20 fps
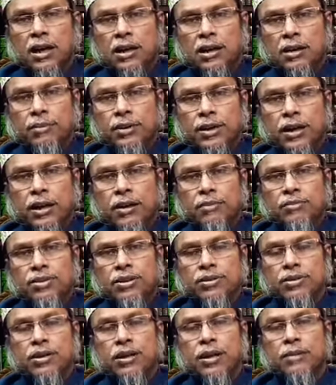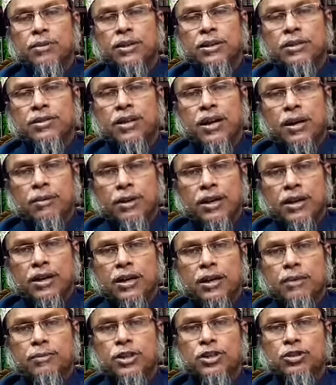নবী করিম সাসলামের সাহাবা
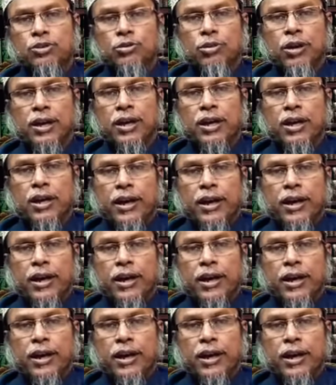ইকরামের যুগে